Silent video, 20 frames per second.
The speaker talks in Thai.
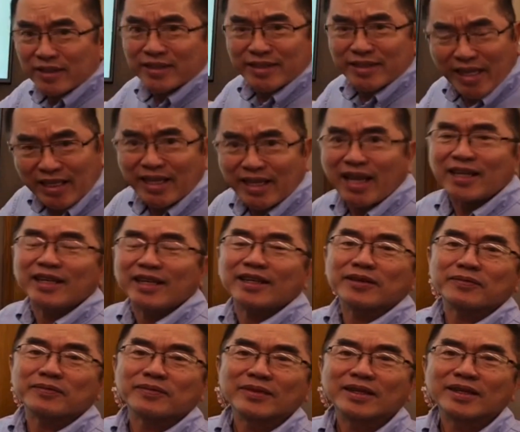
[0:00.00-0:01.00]
เช่นกันเลยฮะ
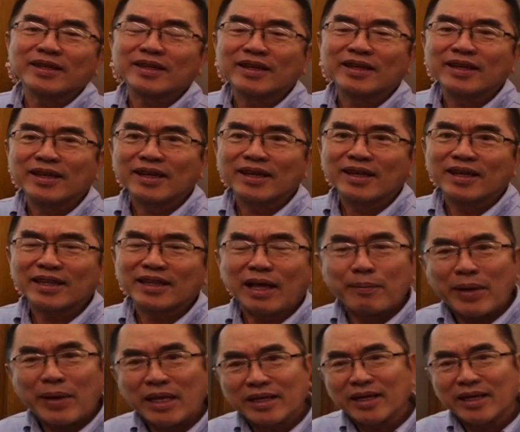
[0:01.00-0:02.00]
ทำไม
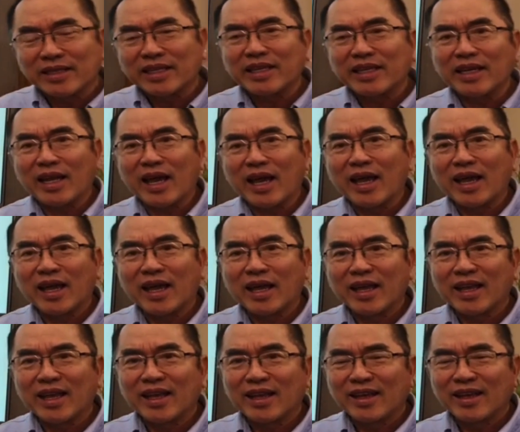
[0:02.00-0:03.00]
เกิดอย่างนี้ล่ะ
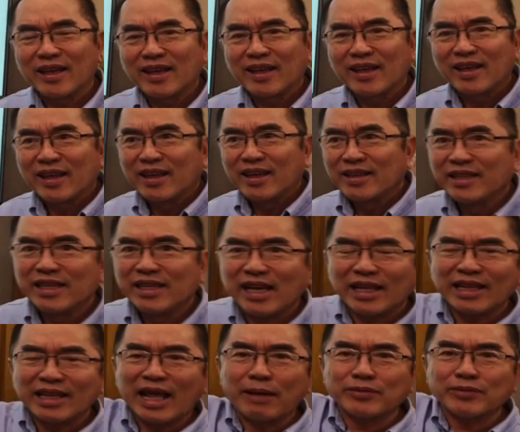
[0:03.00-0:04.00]
เหนือ
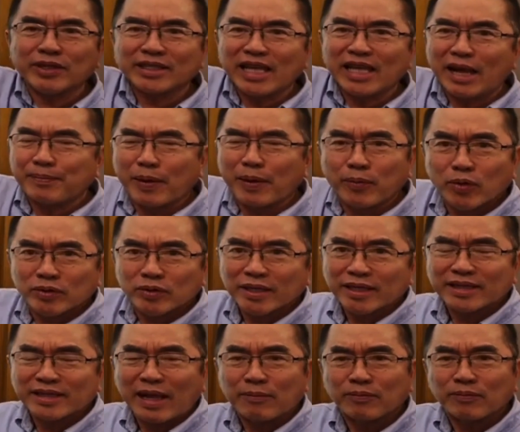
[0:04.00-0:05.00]
3สัญญาประมูลก็
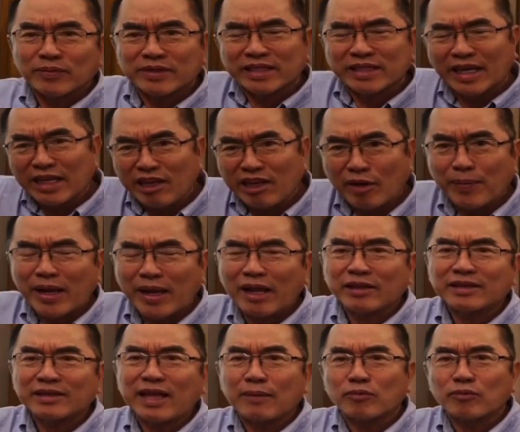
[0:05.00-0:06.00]
ต่ำเฉลี่ยมาแล้ว
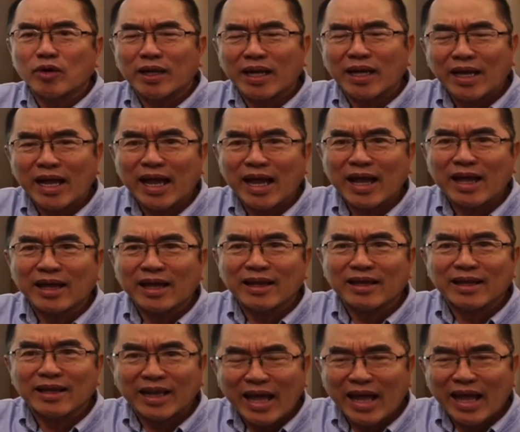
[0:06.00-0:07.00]
ต่ำกว่าราคา
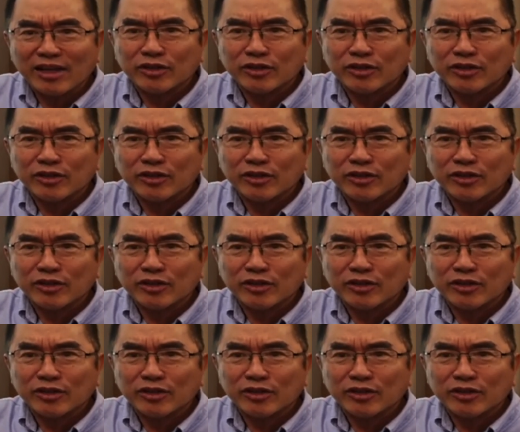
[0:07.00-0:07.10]
กลาง